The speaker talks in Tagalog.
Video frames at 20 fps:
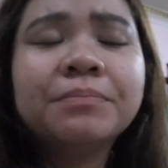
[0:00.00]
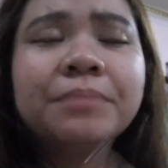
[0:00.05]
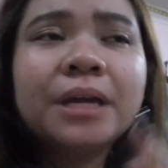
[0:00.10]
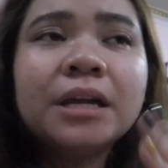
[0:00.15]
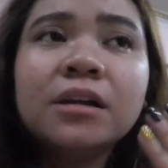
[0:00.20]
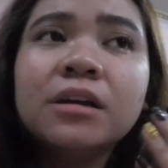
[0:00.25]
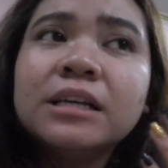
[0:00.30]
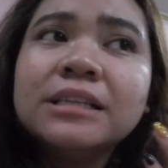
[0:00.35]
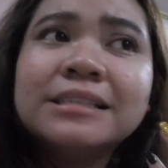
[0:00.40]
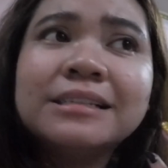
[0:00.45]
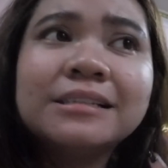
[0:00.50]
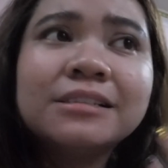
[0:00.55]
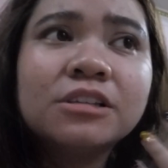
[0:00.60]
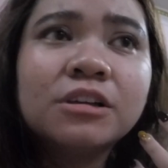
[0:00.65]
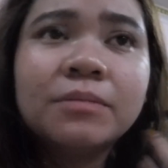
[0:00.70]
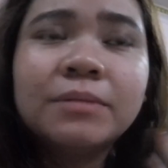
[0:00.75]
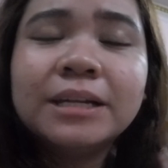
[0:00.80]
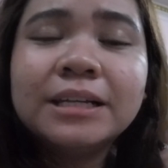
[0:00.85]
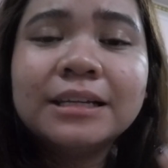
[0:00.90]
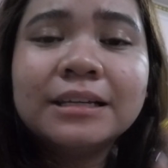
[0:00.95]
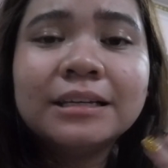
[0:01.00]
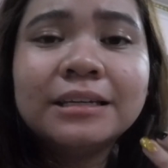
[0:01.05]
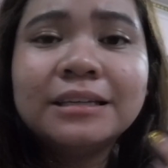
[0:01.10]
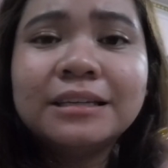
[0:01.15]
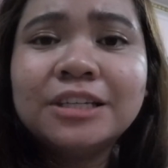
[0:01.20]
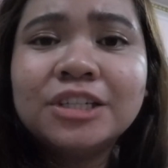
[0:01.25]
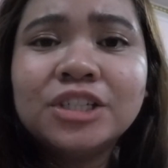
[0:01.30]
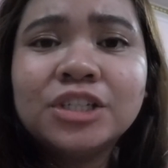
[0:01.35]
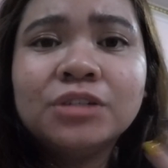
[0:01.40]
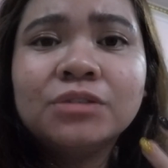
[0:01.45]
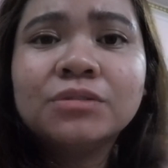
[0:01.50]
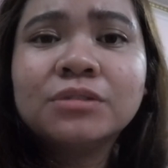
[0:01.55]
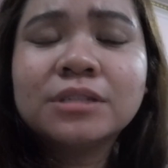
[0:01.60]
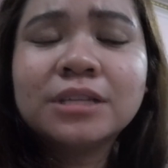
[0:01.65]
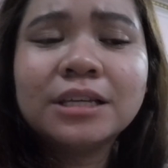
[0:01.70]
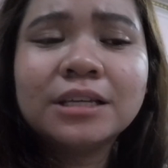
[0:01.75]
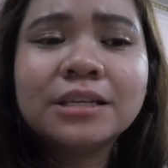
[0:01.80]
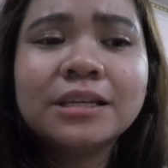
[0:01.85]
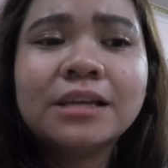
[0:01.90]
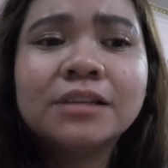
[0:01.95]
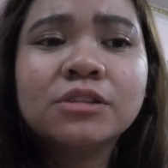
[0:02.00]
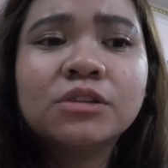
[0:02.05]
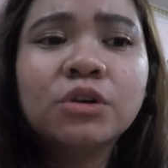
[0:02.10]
pero as in, sobrang naging itchy yung skin niya.